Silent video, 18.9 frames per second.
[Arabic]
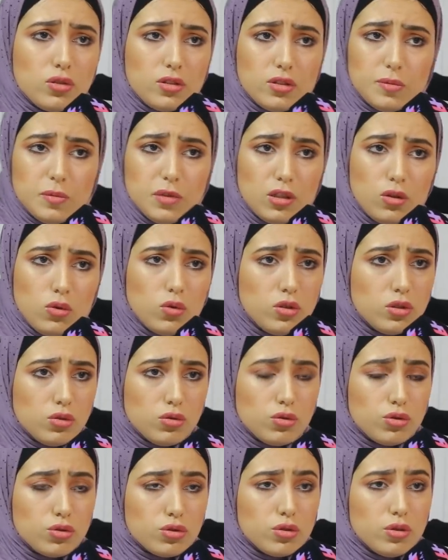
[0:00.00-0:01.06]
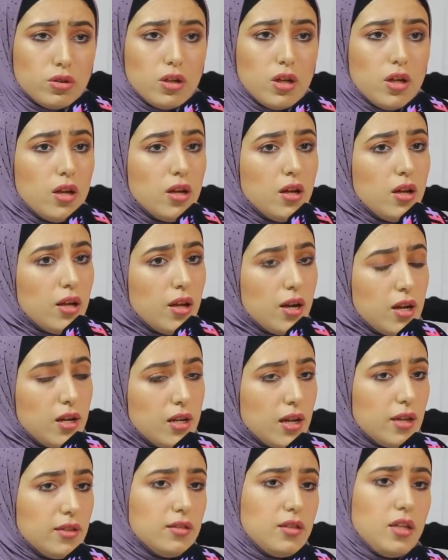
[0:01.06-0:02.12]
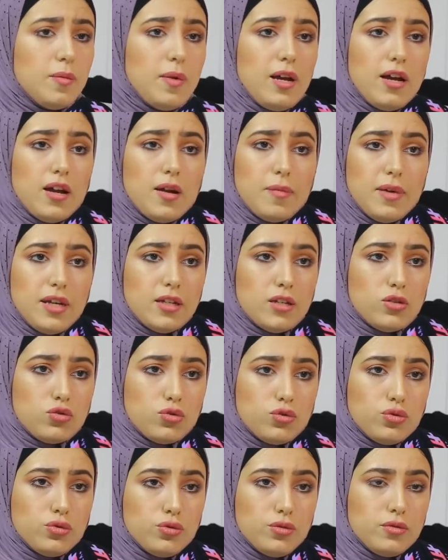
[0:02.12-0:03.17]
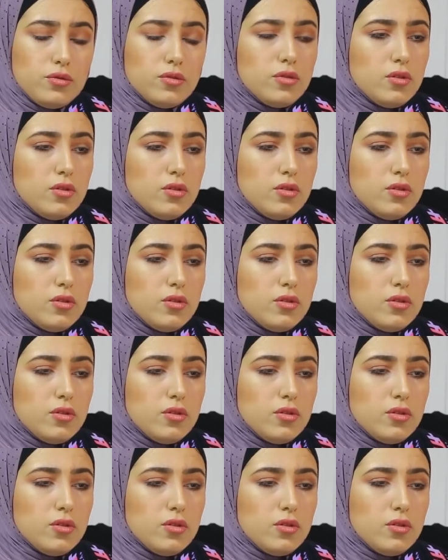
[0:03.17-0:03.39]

كتمثلوا كتخرجوا راه اللي غادي تربح راه باينه شكون